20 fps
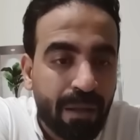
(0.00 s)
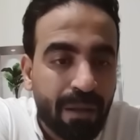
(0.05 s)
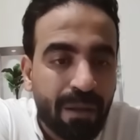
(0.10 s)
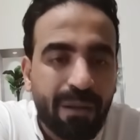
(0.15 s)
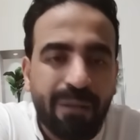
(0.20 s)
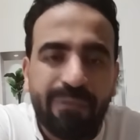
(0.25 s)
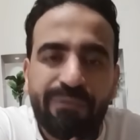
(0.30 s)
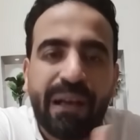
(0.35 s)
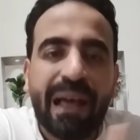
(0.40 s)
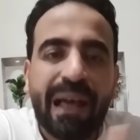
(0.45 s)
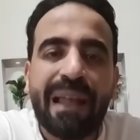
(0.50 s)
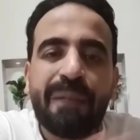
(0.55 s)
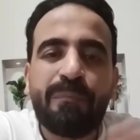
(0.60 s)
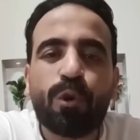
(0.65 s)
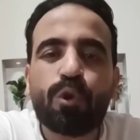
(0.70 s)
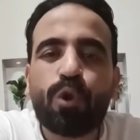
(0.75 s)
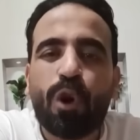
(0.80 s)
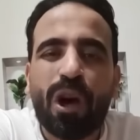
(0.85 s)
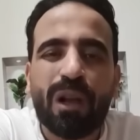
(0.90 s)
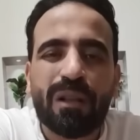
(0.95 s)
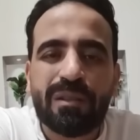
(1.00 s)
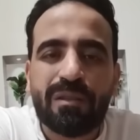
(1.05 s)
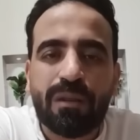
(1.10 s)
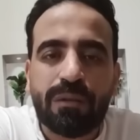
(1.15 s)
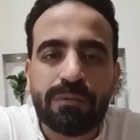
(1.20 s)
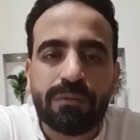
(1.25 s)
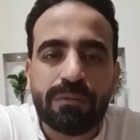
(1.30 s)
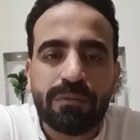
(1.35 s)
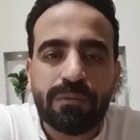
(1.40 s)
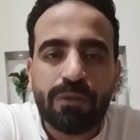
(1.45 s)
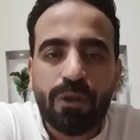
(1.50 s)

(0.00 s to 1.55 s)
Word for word: فالموضوع خلصان